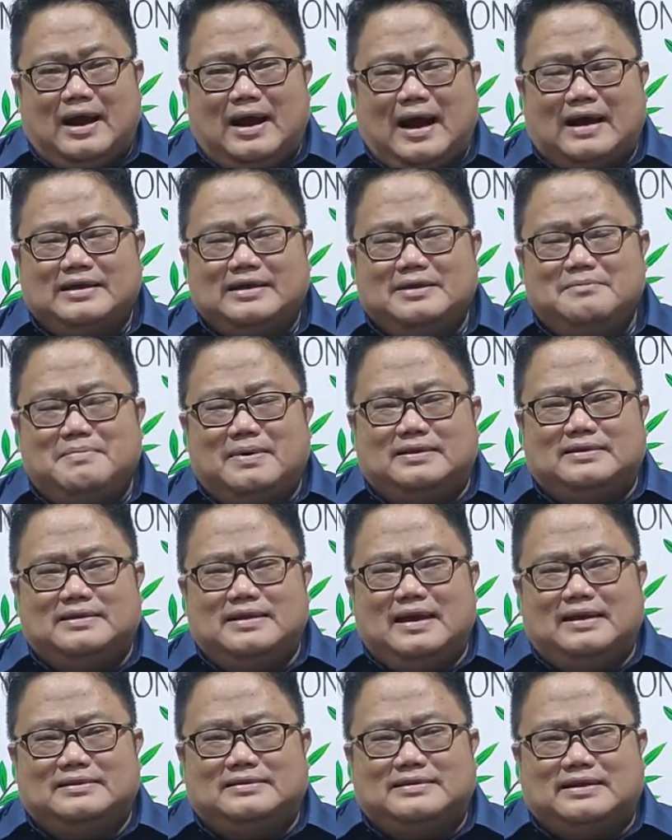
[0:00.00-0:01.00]
akibat
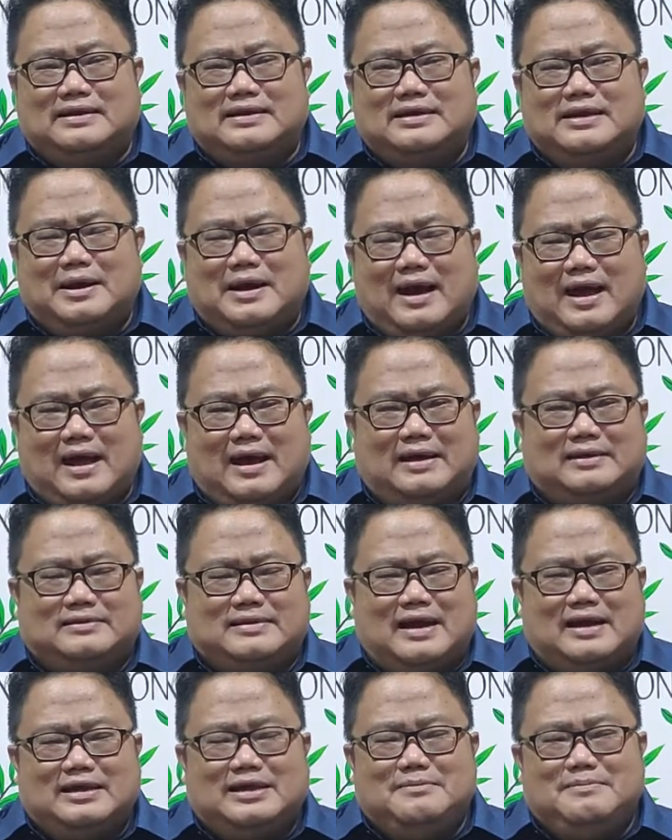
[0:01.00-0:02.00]
yang terdekat,
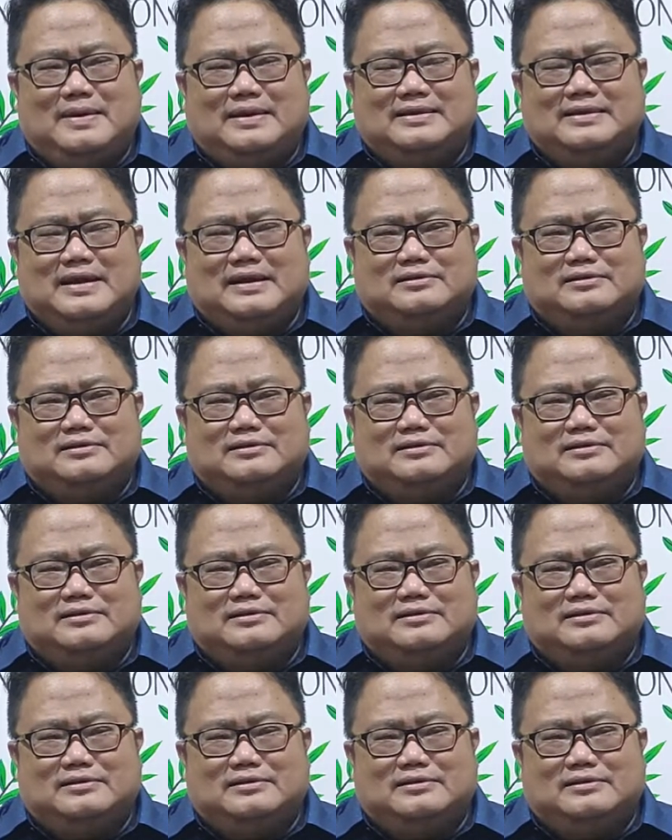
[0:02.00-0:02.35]
akibat